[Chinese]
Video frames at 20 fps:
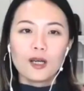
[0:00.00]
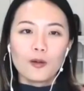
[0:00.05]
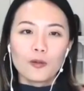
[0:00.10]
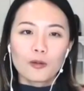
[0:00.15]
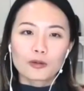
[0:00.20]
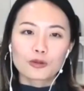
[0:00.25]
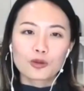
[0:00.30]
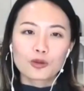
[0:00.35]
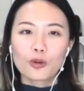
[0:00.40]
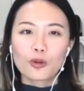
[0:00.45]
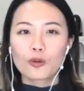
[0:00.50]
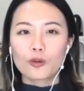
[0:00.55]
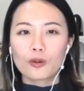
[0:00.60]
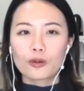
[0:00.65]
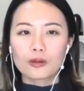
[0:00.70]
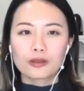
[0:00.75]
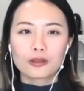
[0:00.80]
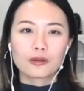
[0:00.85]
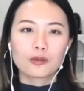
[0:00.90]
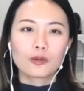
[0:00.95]
我错
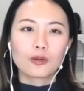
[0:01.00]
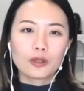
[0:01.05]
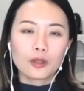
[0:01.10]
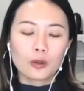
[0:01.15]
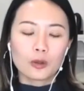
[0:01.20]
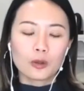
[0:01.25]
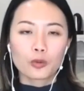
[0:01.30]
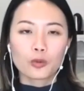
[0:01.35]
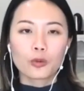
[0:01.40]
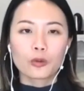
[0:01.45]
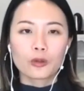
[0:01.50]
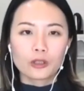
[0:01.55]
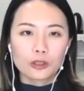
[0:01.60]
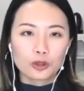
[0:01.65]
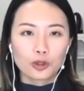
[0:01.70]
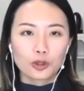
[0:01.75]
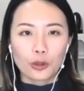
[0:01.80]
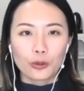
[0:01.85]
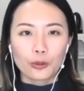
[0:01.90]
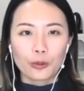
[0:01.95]
过所有女力
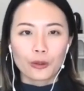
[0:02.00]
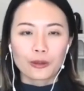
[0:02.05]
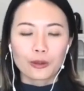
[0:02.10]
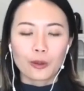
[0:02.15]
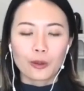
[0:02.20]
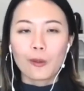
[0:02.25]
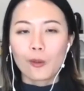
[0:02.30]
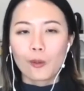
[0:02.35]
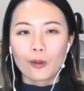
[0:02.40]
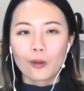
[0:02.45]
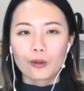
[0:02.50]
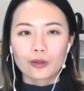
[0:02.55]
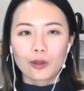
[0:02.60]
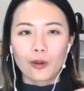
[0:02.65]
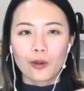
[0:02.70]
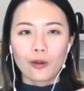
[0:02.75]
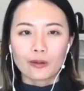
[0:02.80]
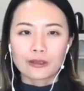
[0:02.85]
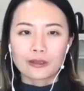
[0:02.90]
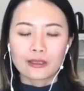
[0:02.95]
学院的活动
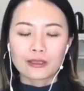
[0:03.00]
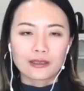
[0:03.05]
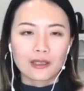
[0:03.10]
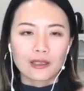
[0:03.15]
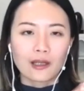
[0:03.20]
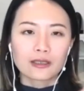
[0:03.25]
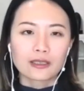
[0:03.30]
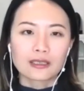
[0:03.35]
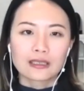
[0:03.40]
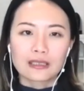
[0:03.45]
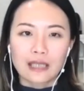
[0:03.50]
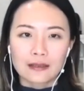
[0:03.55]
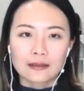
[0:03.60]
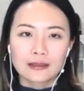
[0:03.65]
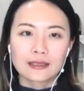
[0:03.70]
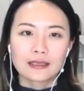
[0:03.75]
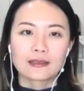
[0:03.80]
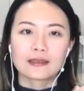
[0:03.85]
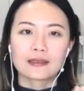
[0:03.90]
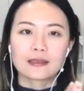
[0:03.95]
我真的超级伤
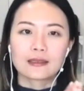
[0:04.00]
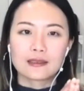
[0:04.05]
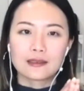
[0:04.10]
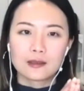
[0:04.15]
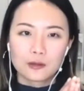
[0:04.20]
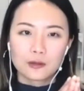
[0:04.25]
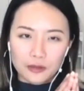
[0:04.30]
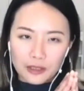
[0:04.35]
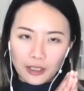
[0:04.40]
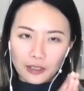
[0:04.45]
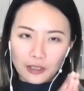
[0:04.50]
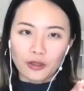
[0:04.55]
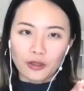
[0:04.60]
心的。不回